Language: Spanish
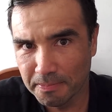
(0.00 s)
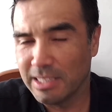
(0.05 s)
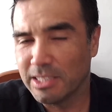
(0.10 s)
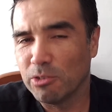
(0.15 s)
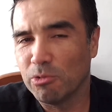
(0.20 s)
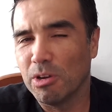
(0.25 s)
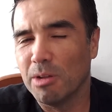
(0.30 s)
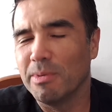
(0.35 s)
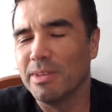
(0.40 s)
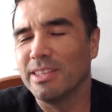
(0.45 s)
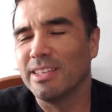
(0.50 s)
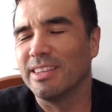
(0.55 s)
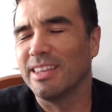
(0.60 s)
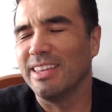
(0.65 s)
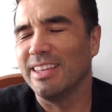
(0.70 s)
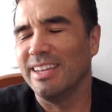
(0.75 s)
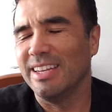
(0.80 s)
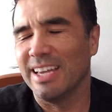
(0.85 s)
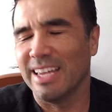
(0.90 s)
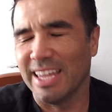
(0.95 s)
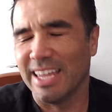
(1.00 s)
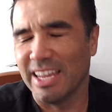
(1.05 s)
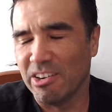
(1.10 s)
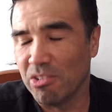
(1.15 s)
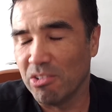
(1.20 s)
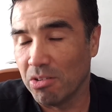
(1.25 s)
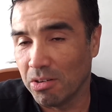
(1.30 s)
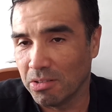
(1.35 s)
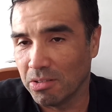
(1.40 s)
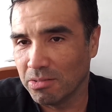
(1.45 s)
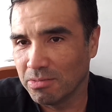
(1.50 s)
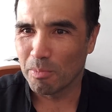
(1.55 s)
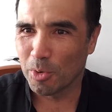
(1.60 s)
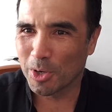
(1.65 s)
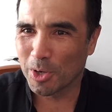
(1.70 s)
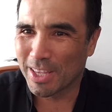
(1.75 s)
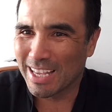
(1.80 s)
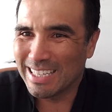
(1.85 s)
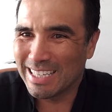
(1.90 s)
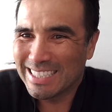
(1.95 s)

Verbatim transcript: él seguramente te diría que no, porque él